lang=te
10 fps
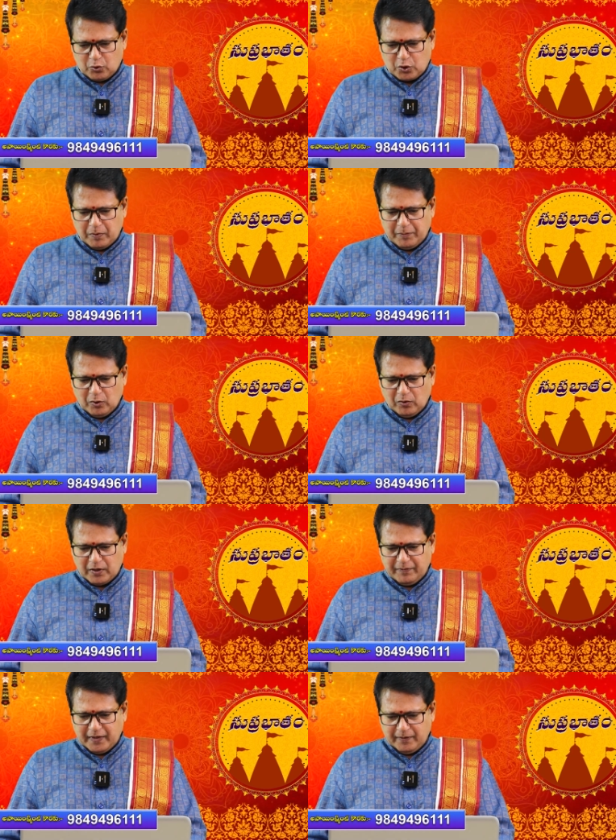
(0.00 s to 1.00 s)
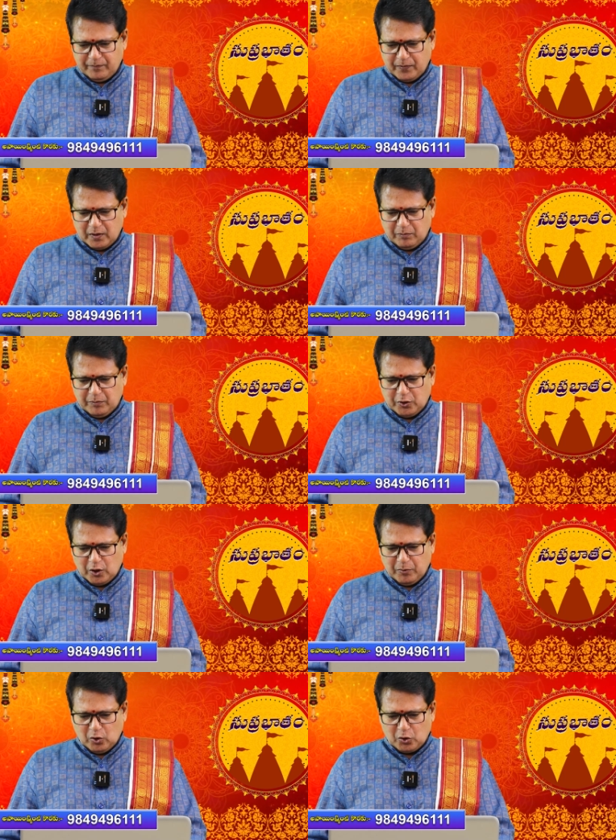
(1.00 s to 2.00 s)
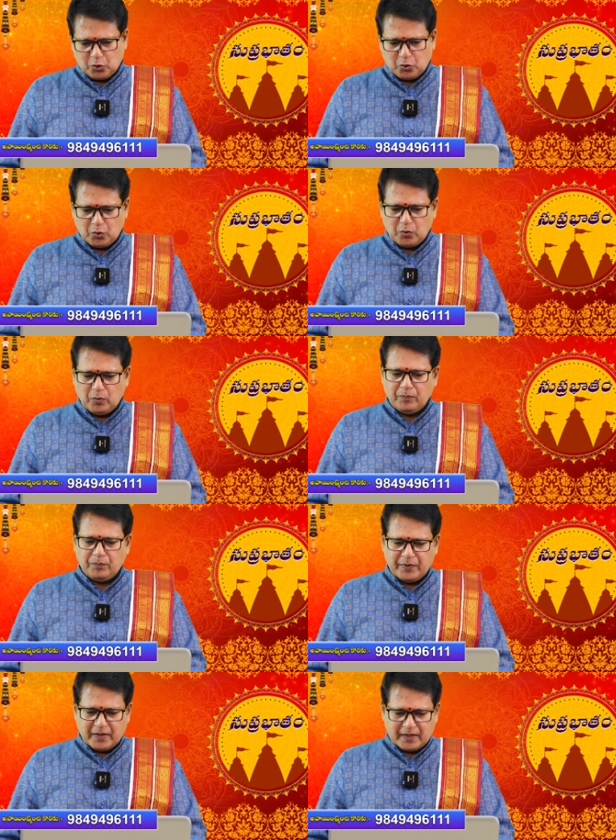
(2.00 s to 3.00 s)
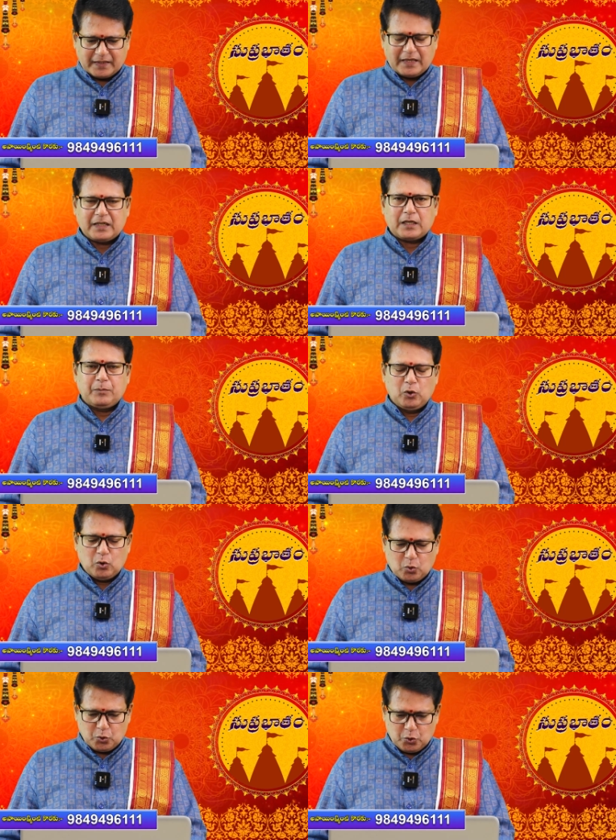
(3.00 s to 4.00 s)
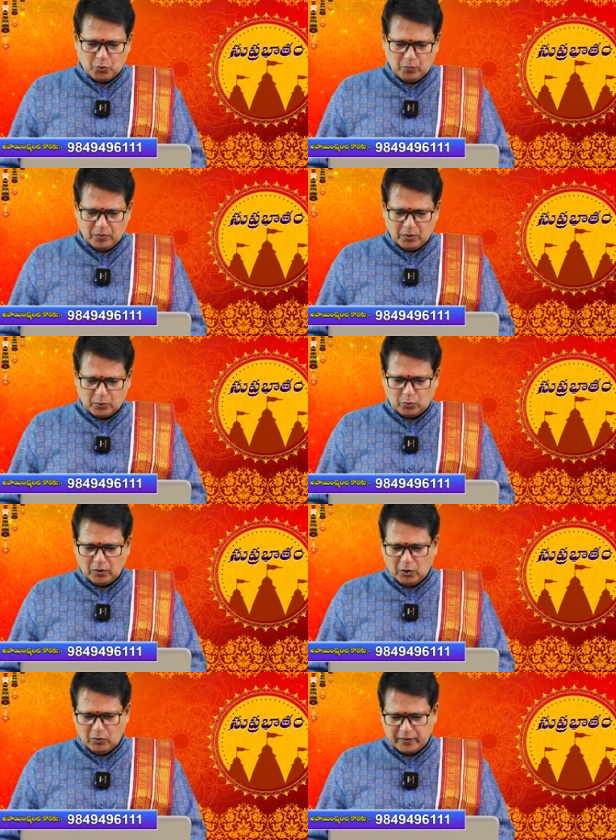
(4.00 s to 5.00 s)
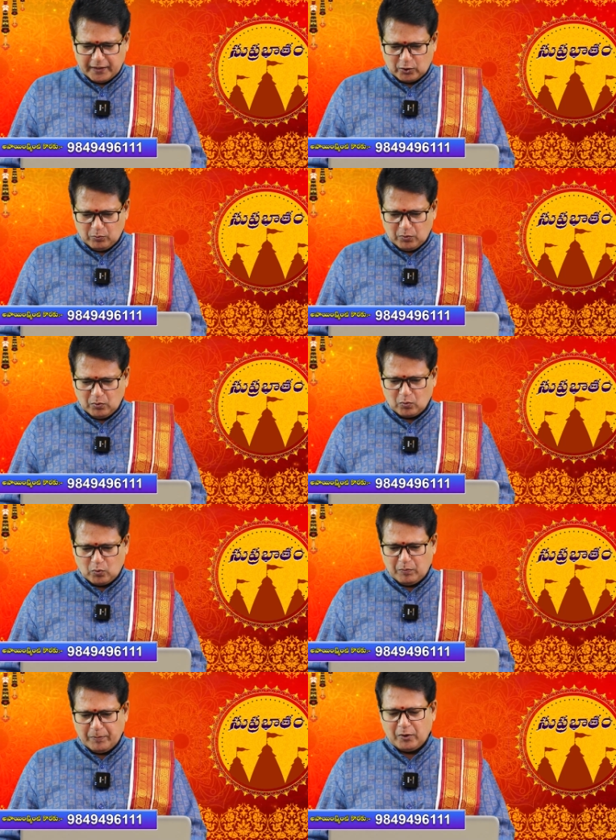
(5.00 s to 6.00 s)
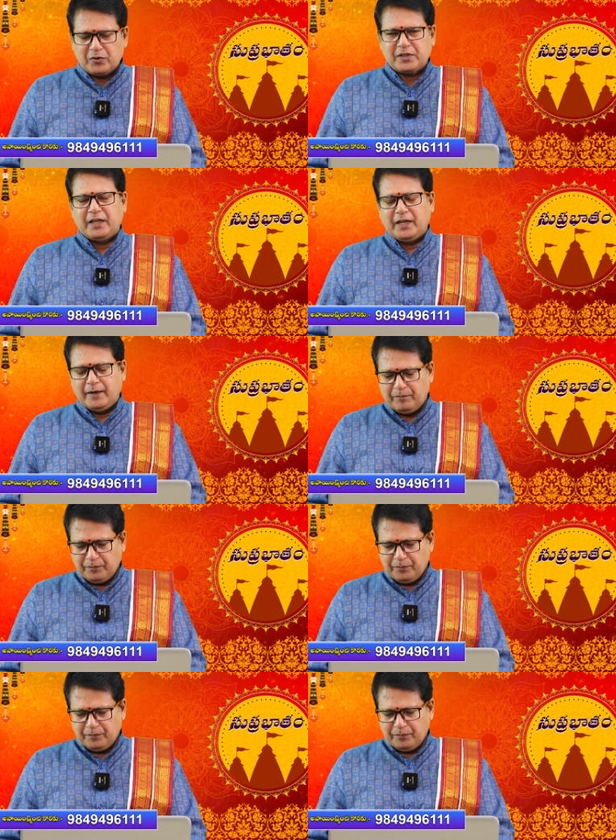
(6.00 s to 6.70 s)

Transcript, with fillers: వృషభములో రవి మిథునములో శుక్రుడు కర్కాటకములో కుజుడు తులలో కేతువు కుంభములో శని